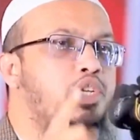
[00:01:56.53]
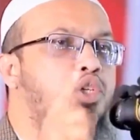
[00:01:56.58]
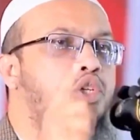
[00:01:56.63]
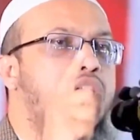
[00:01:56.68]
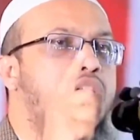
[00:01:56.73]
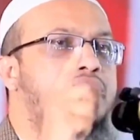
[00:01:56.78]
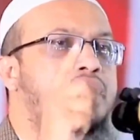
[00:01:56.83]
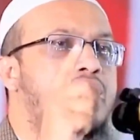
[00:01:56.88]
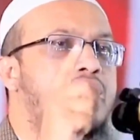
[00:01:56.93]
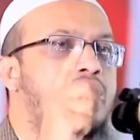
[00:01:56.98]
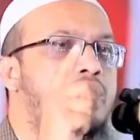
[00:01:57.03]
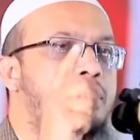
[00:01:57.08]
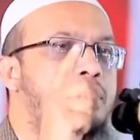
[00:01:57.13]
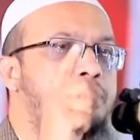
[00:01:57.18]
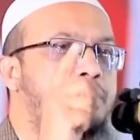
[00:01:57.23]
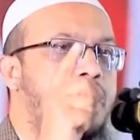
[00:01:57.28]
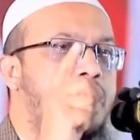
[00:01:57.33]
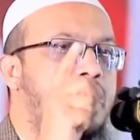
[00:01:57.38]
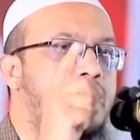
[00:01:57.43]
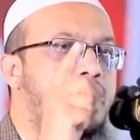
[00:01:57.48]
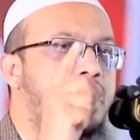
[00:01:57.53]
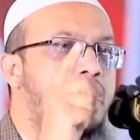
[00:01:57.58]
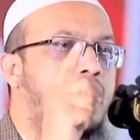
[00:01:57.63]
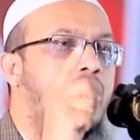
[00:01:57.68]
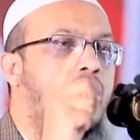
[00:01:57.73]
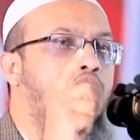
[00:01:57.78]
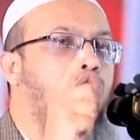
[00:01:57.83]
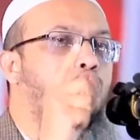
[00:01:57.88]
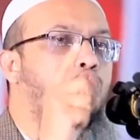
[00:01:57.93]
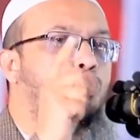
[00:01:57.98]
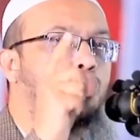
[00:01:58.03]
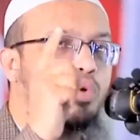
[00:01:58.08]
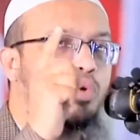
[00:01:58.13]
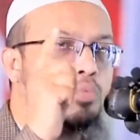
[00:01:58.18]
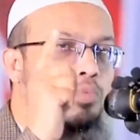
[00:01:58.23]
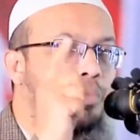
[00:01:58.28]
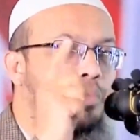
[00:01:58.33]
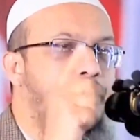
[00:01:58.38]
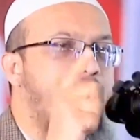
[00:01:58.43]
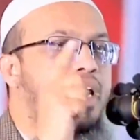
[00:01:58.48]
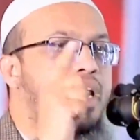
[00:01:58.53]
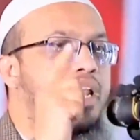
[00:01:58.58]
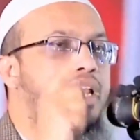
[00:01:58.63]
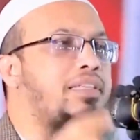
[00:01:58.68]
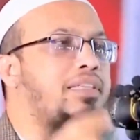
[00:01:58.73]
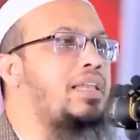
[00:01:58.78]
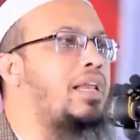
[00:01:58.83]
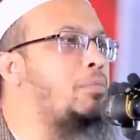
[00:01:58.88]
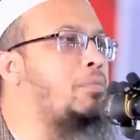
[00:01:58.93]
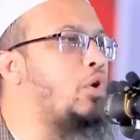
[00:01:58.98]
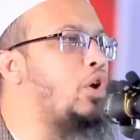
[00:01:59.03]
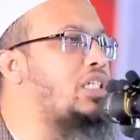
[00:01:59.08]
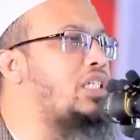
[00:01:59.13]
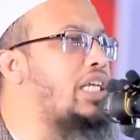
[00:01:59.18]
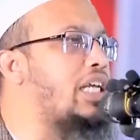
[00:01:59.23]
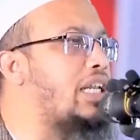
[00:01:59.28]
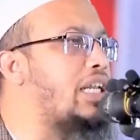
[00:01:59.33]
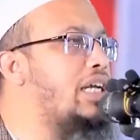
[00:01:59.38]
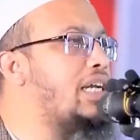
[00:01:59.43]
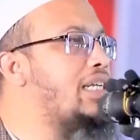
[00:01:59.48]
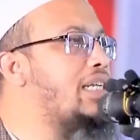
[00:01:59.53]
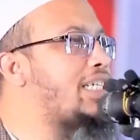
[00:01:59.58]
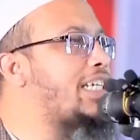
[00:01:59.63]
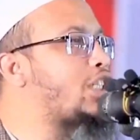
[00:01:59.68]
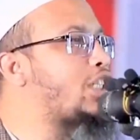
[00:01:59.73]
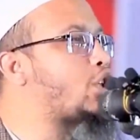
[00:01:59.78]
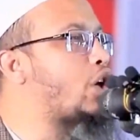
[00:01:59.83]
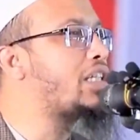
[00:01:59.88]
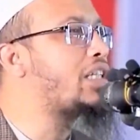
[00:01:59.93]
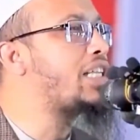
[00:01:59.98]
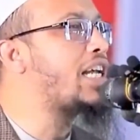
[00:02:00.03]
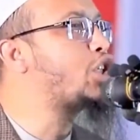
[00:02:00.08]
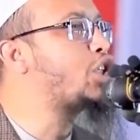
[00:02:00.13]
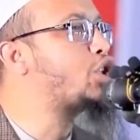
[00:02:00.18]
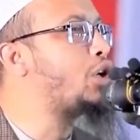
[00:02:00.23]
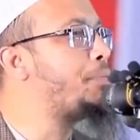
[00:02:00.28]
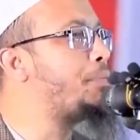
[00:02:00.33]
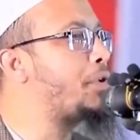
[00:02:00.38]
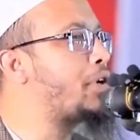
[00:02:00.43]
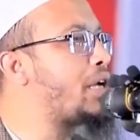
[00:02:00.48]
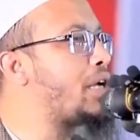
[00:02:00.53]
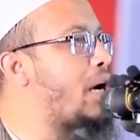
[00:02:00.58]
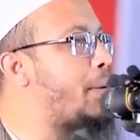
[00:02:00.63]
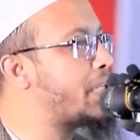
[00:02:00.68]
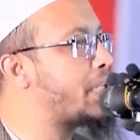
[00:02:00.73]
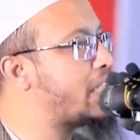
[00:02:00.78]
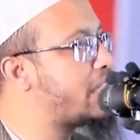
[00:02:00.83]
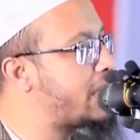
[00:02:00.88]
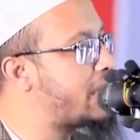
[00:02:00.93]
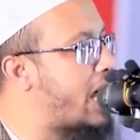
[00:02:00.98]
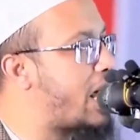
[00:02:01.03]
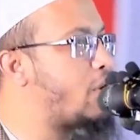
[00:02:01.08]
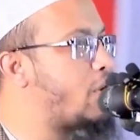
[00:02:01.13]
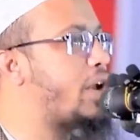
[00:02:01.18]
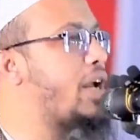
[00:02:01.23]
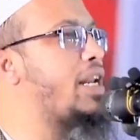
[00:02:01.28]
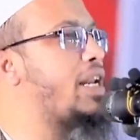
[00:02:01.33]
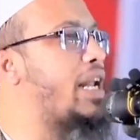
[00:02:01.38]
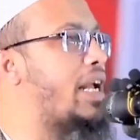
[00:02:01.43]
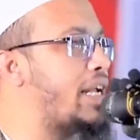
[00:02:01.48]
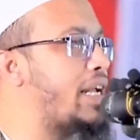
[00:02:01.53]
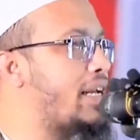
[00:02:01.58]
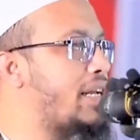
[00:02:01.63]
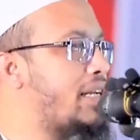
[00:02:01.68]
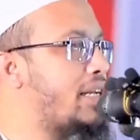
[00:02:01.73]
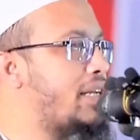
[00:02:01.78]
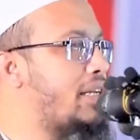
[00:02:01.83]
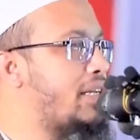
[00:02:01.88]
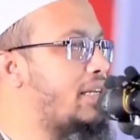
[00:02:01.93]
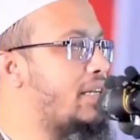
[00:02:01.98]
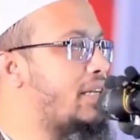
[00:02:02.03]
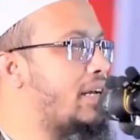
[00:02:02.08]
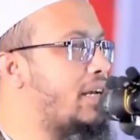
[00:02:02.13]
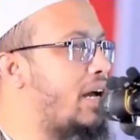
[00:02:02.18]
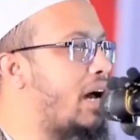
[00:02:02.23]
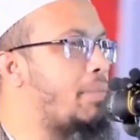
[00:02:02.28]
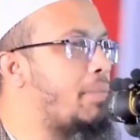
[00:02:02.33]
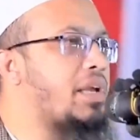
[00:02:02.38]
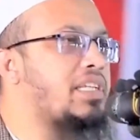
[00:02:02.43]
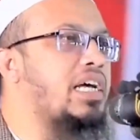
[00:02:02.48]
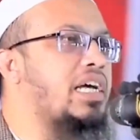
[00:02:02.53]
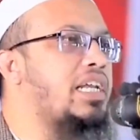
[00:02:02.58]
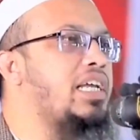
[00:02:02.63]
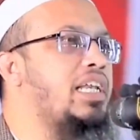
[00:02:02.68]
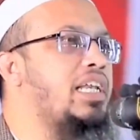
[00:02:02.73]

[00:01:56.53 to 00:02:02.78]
শয়তানের ব্যাপারে আদৌন মুবিন আল্লাহ তালা বলেছেন সেই শয়তান সম্পর্কে আমাদের ধারণাই নেই আমরা জানি